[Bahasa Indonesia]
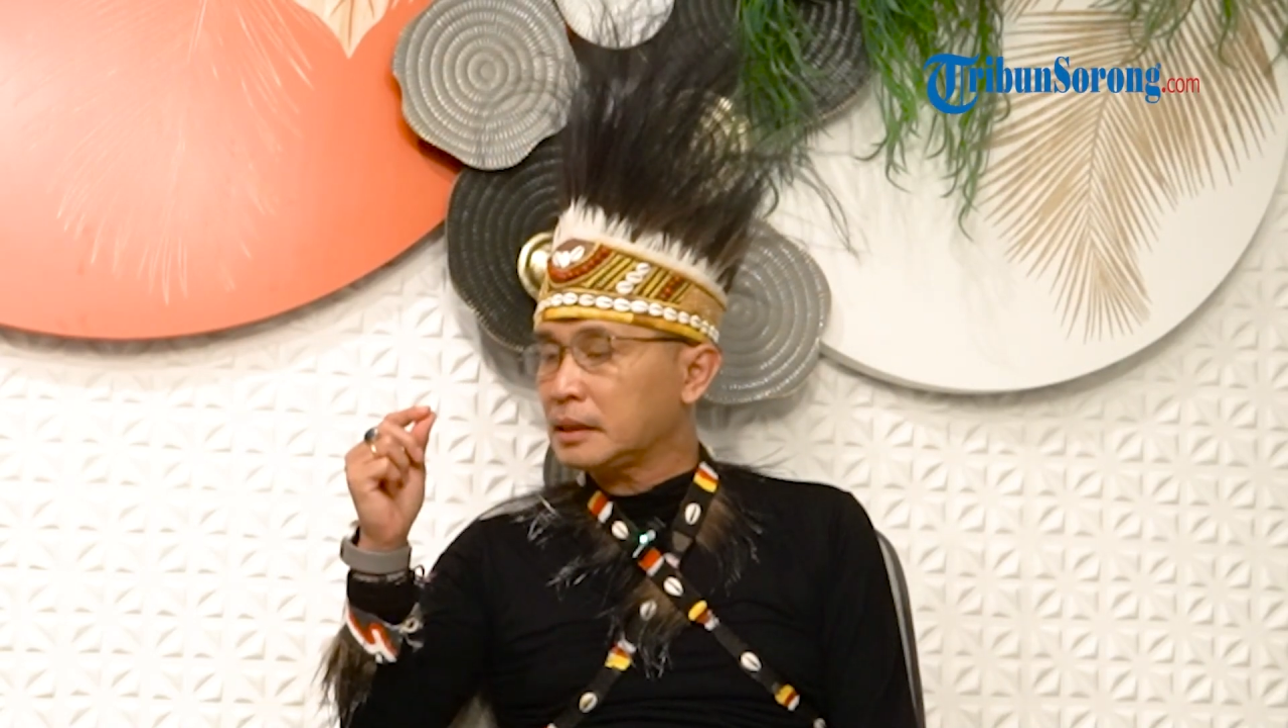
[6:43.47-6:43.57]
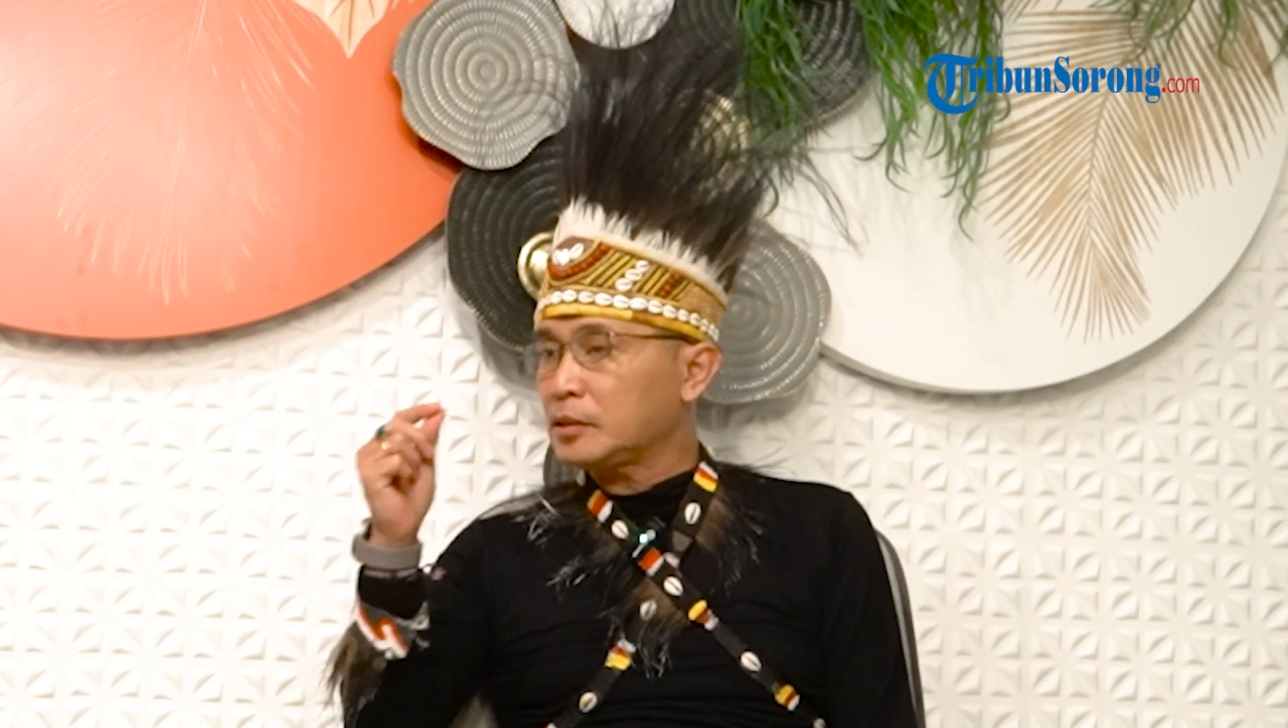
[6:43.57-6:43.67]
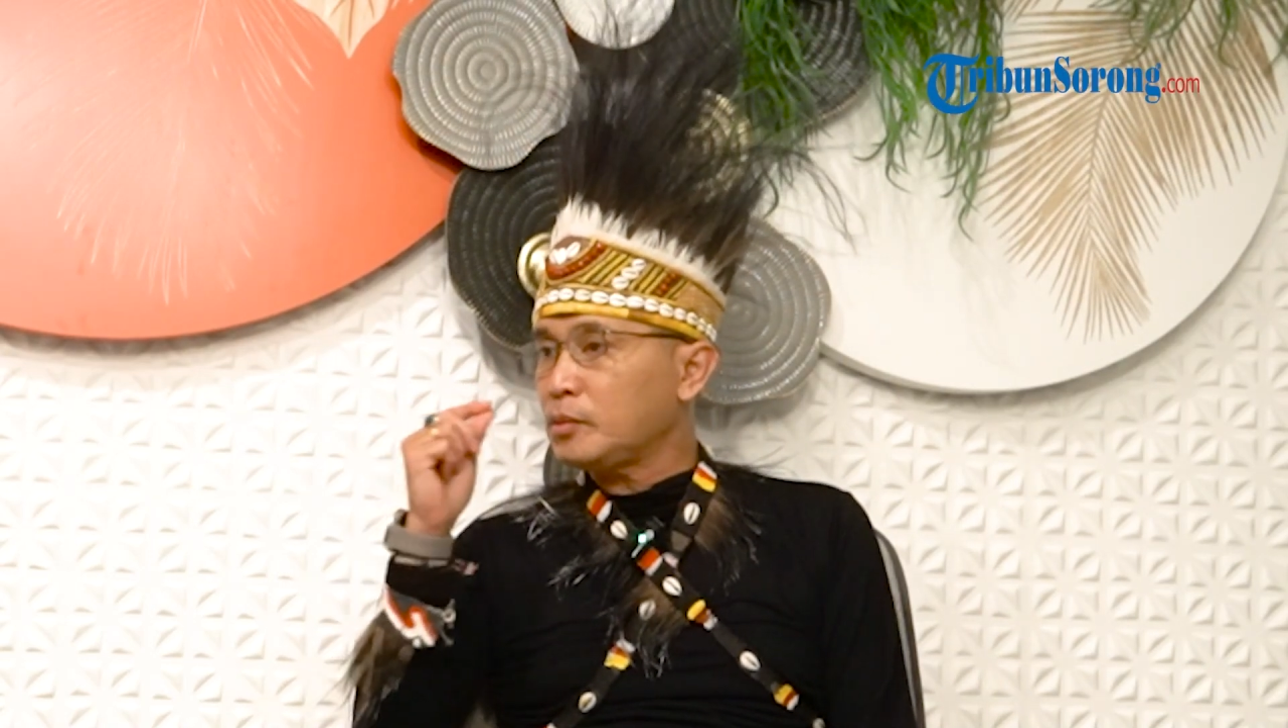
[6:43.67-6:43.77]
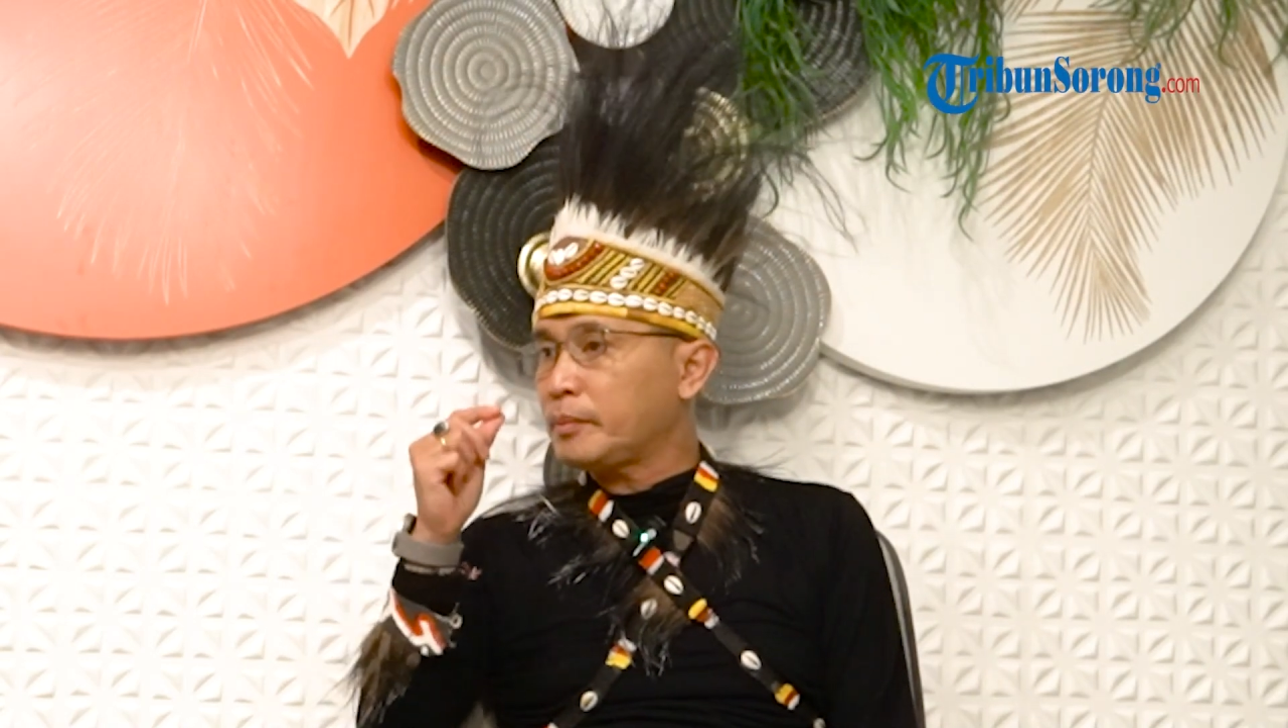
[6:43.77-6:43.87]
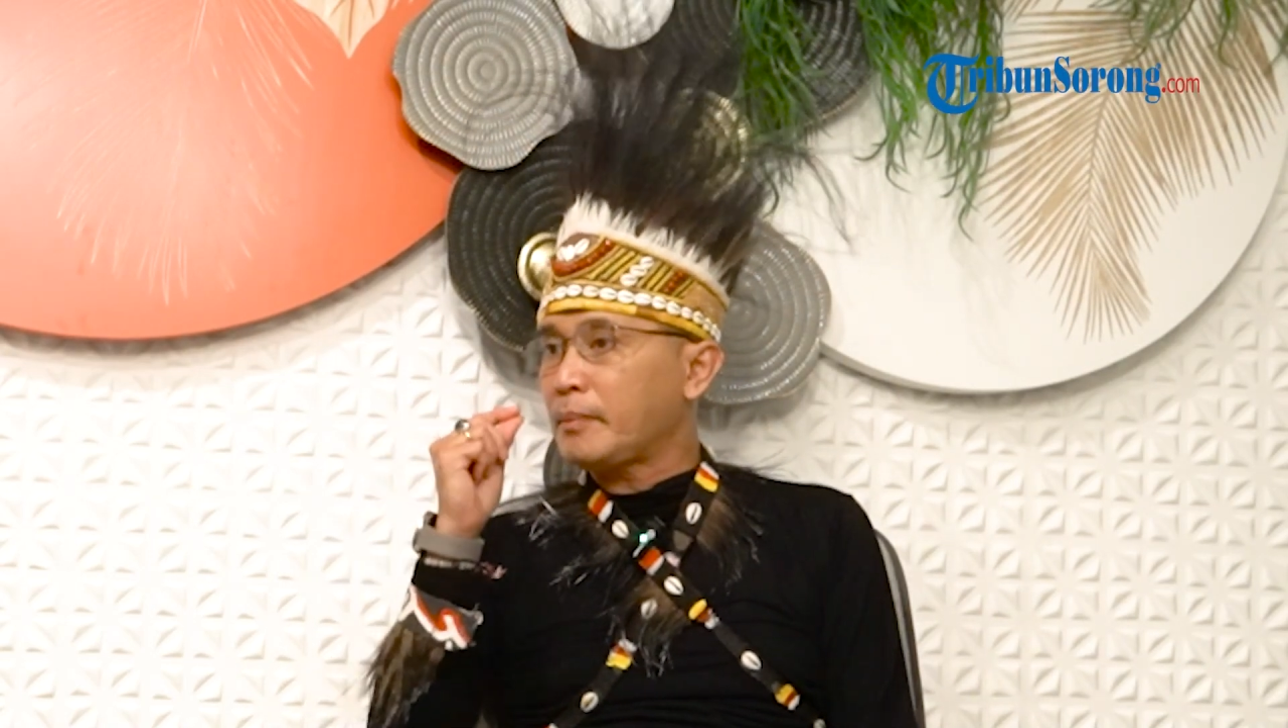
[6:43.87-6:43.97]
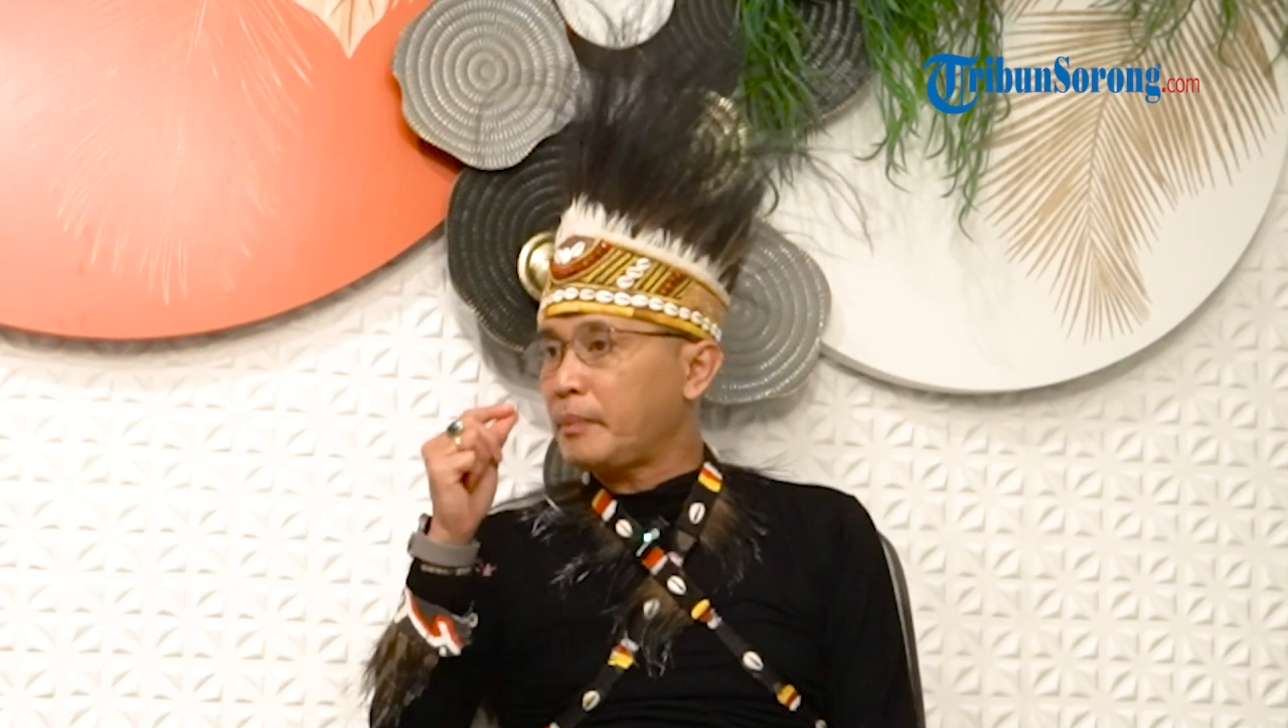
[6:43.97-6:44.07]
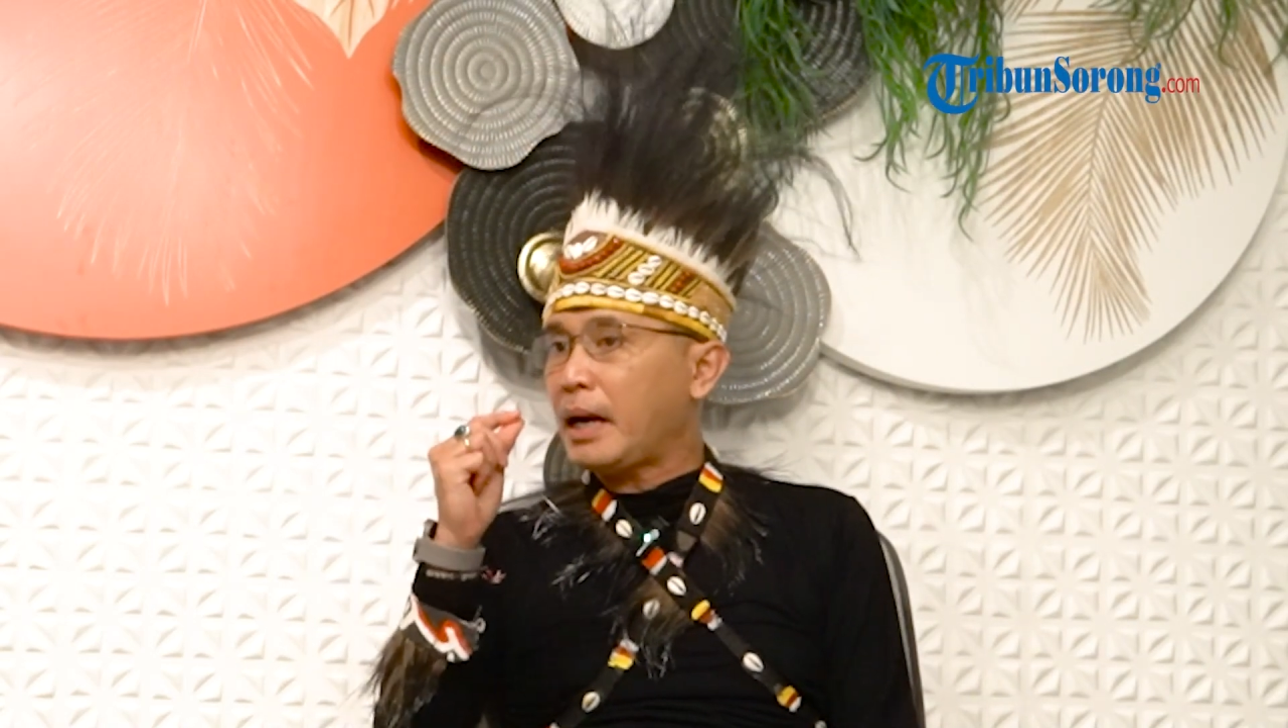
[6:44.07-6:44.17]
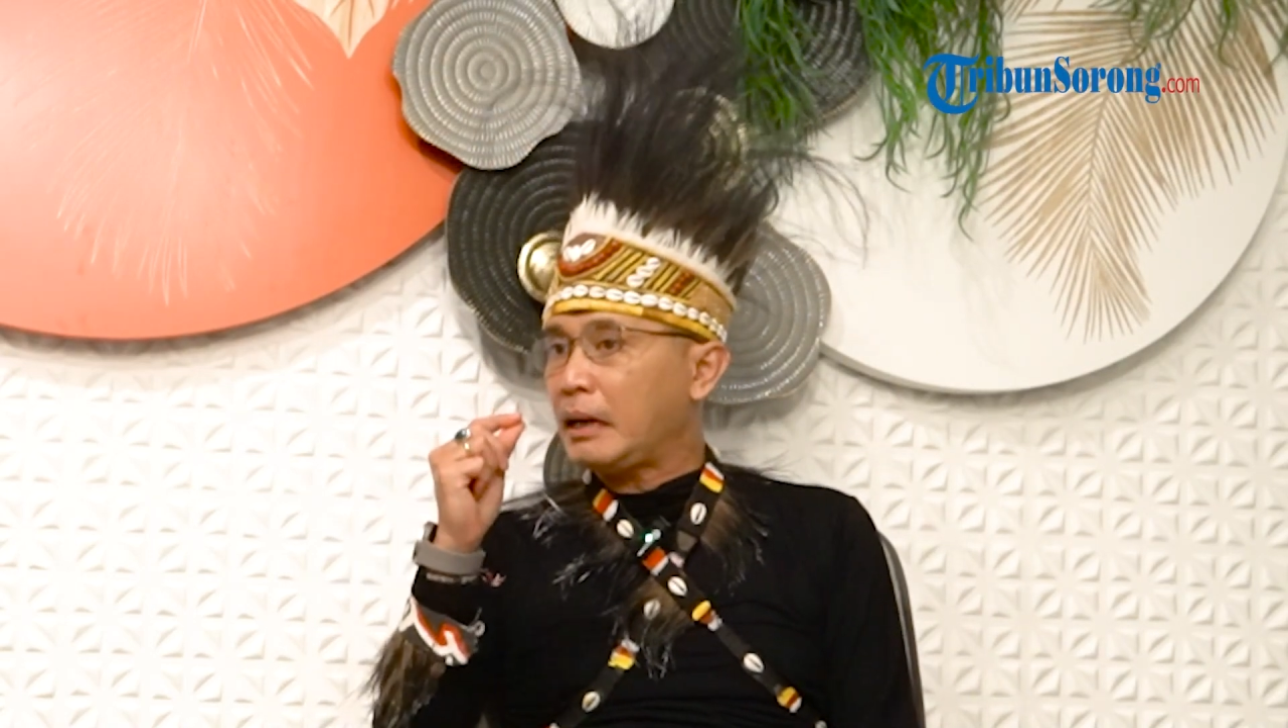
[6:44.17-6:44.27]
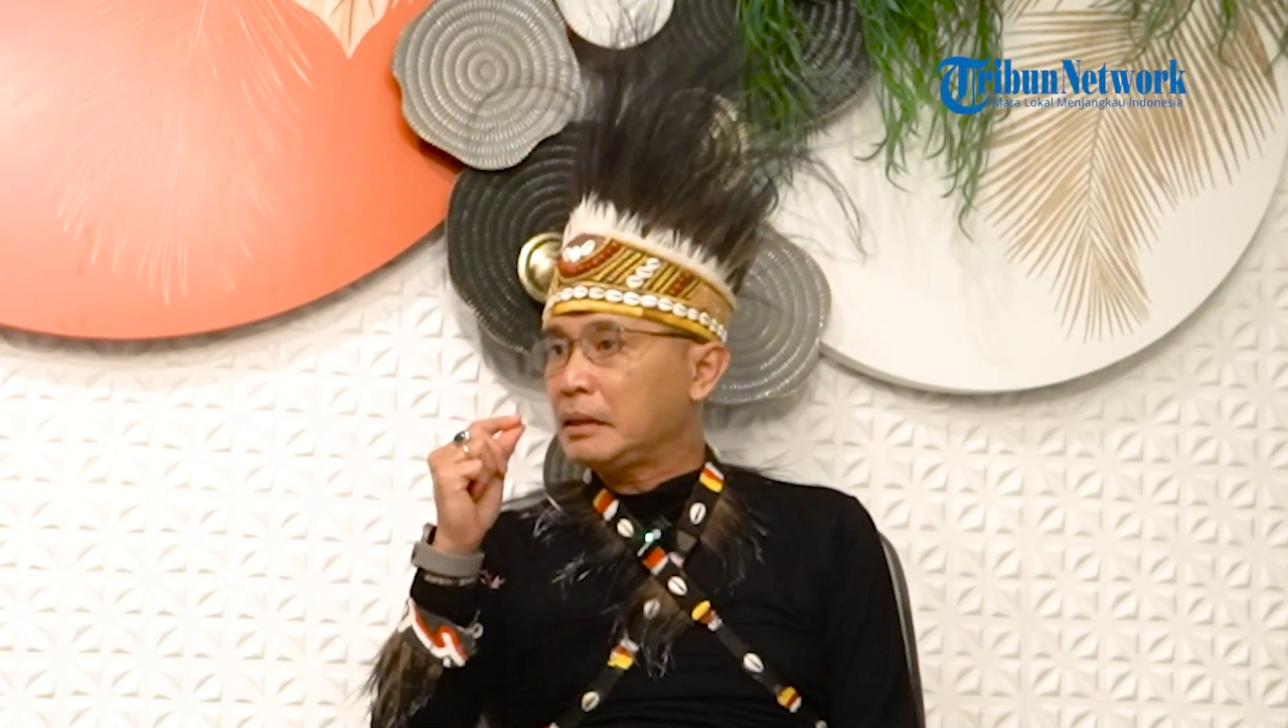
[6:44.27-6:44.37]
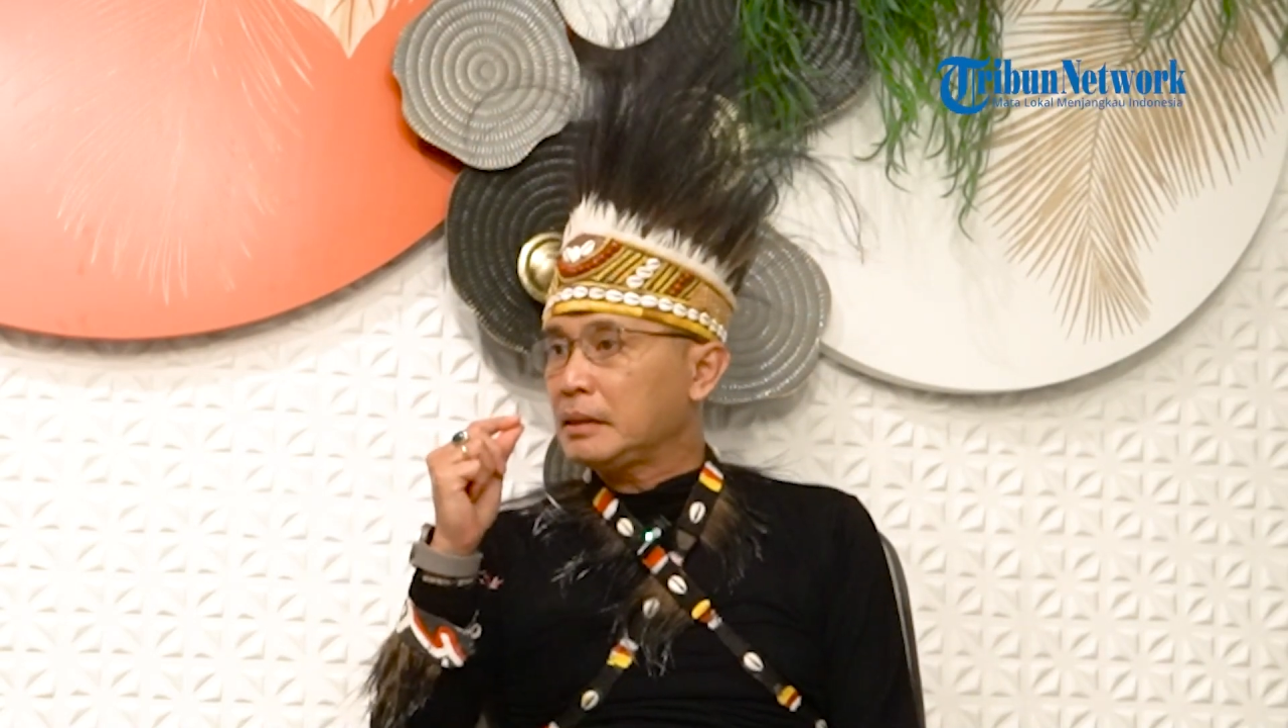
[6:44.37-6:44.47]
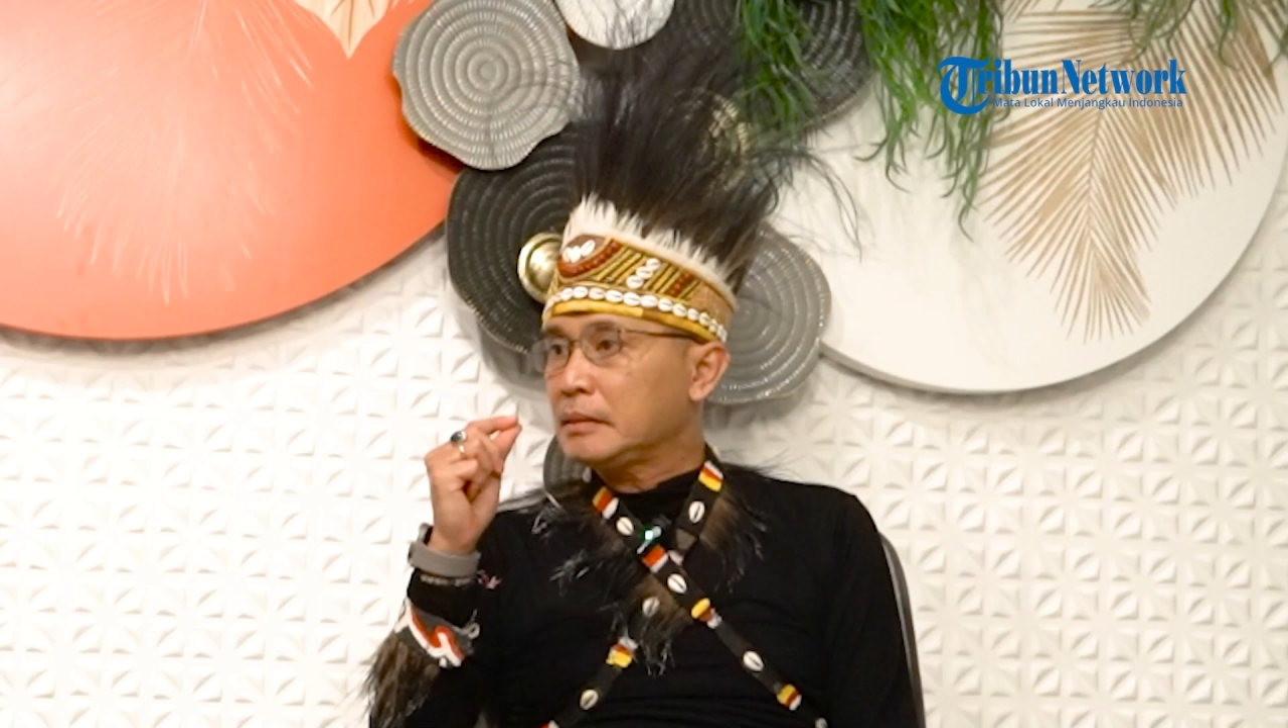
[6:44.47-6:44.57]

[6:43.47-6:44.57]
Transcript: tentu Bapak